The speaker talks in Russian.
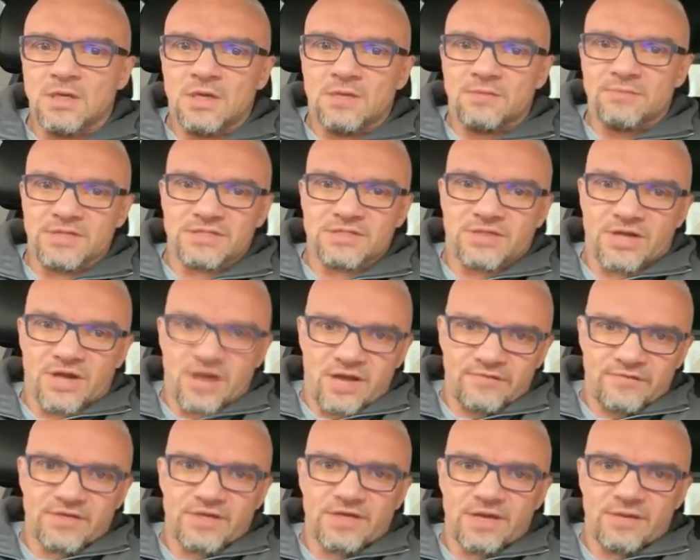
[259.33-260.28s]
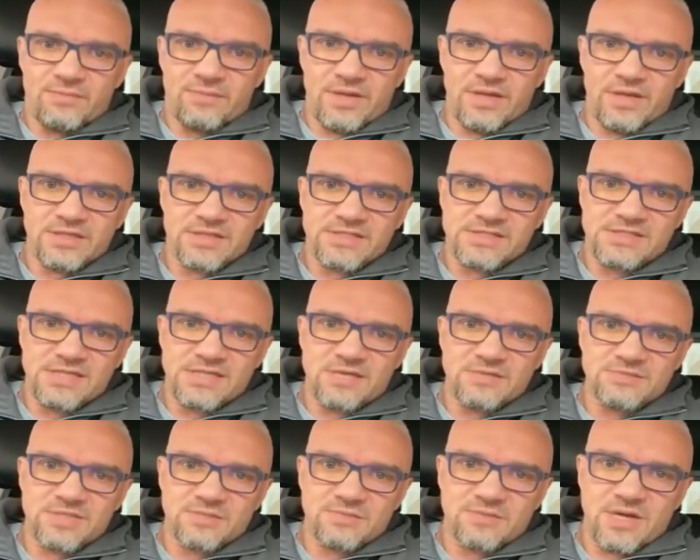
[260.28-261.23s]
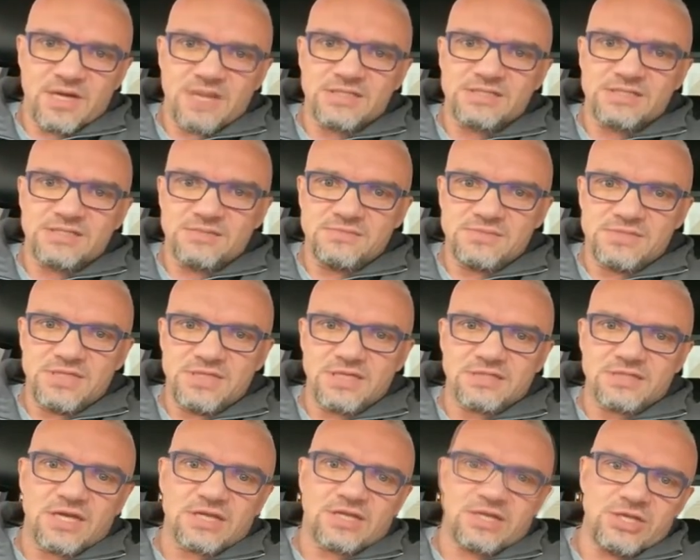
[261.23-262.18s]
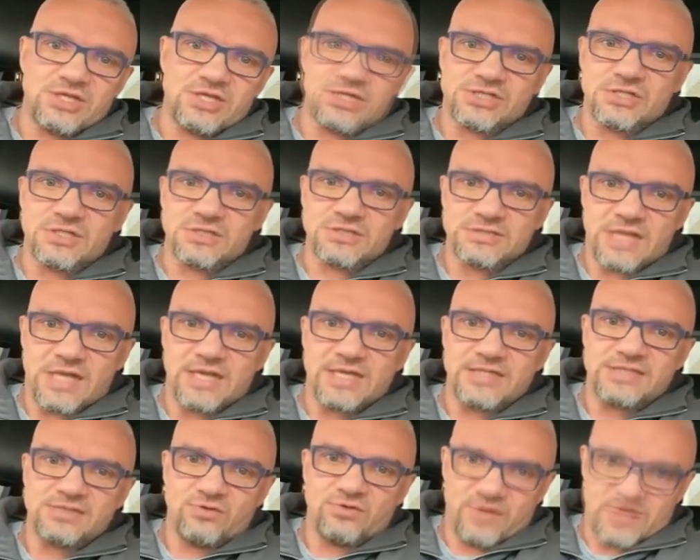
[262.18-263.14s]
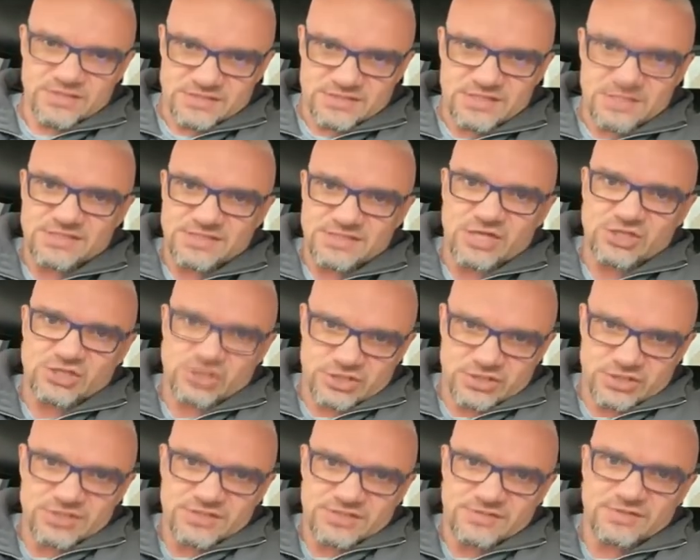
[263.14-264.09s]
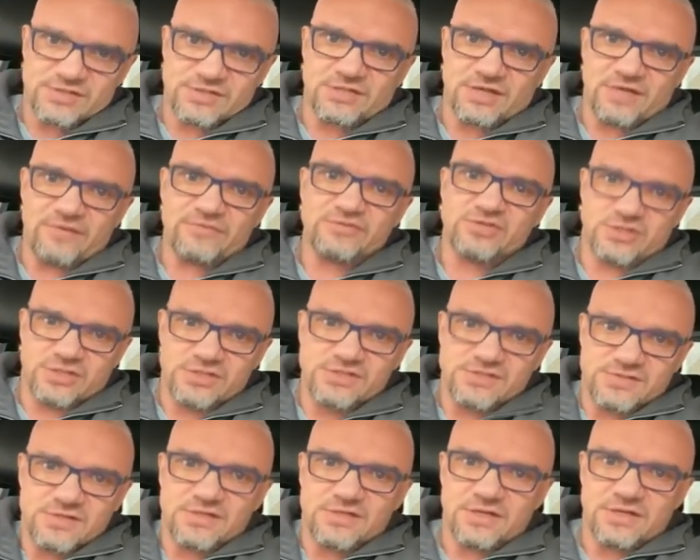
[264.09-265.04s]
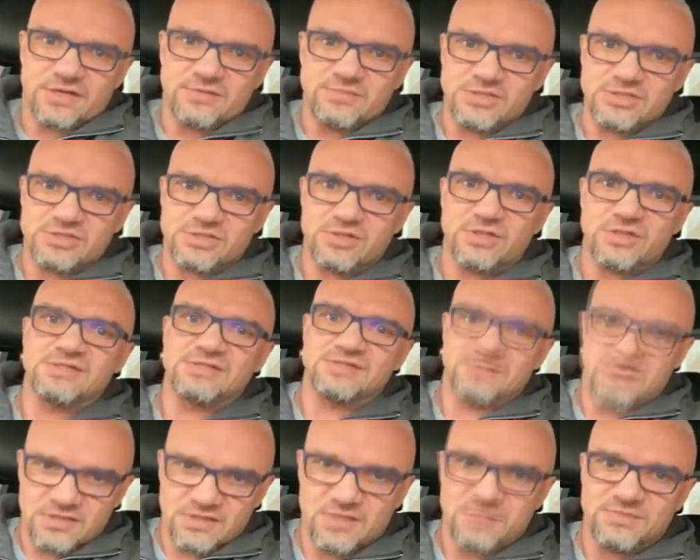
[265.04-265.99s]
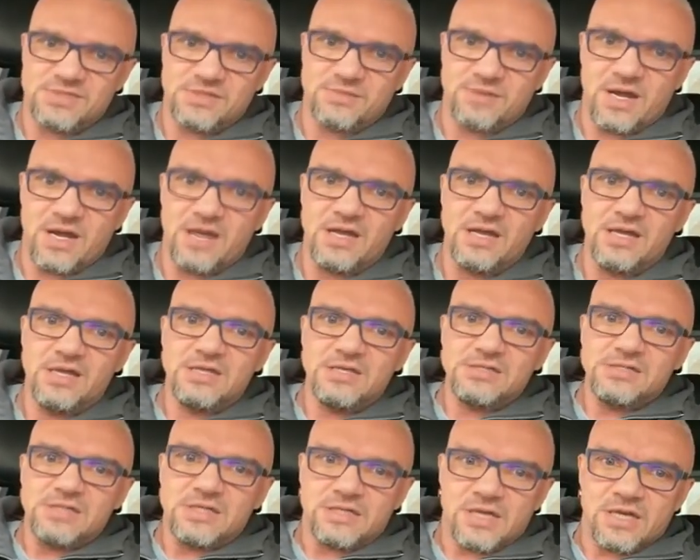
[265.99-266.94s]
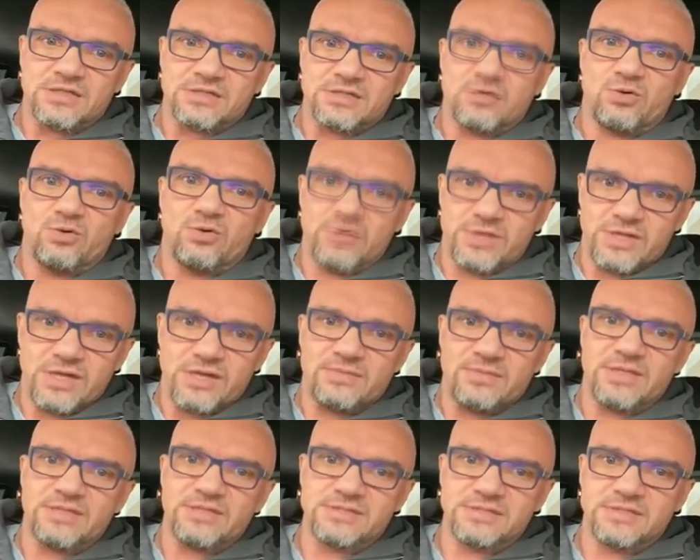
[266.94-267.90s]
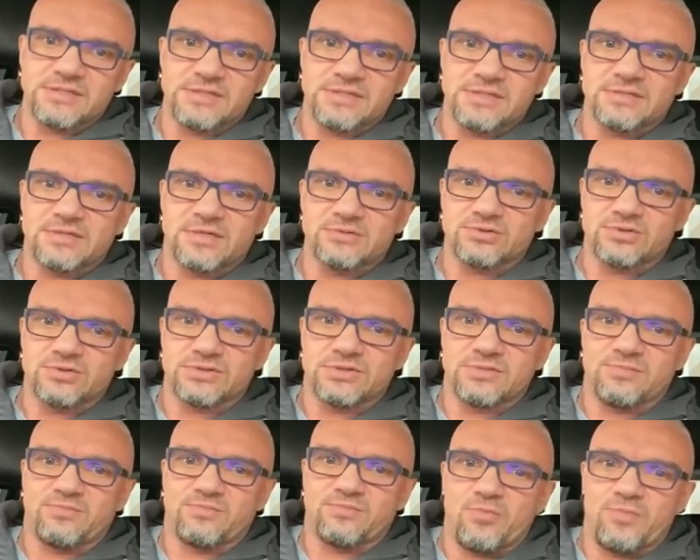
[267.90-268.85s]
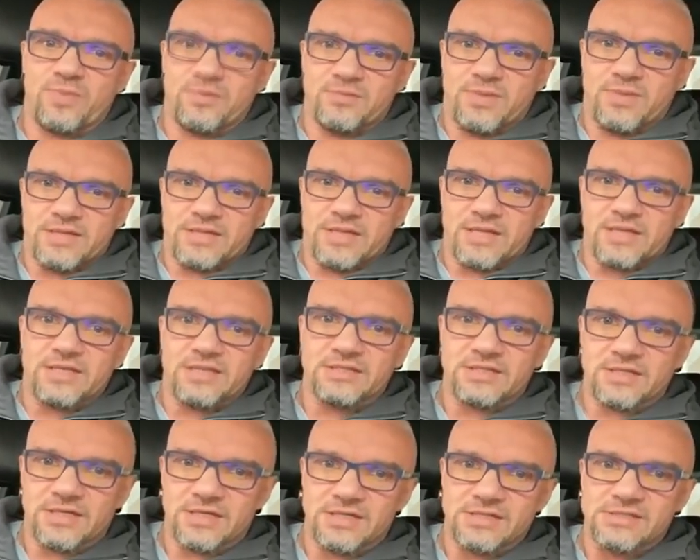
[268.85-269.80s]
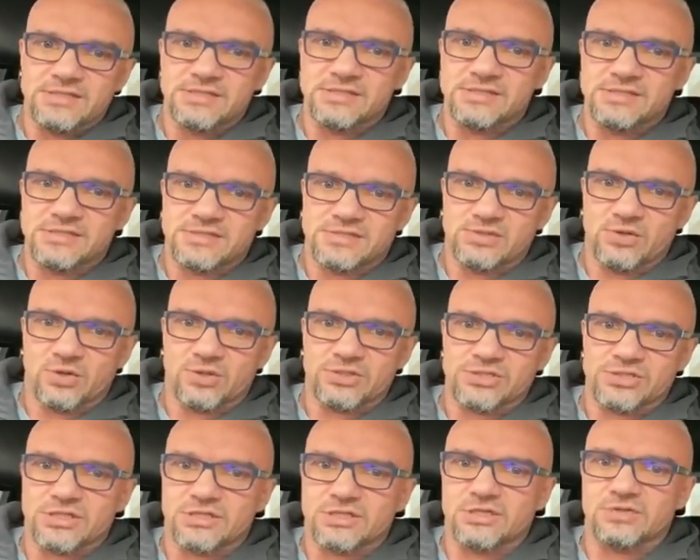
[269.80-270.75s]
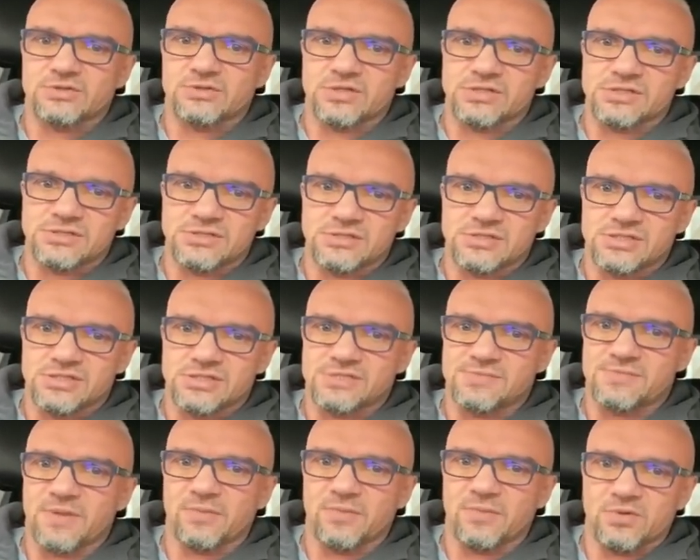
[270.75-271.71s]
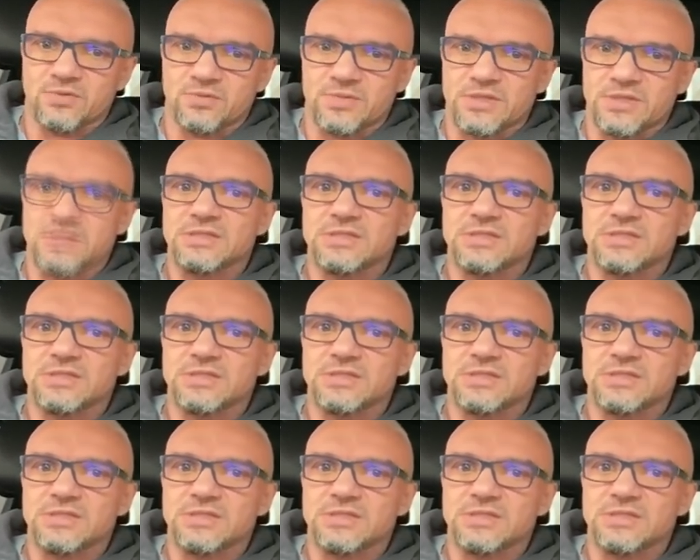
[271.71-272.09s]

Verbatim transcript: Понимаете, травка, грибы, ЛСД, МДМА, ДМТ эм – это отлично. Да, если у вас, ты знаешь, что это действительно травка, что это действительно грибы, что это действительно МДМА, а не какая-то хуйня, блядь, э, которую ты купил, блядь, на гидре и сдохнешь от которой через 5 минут, блядь.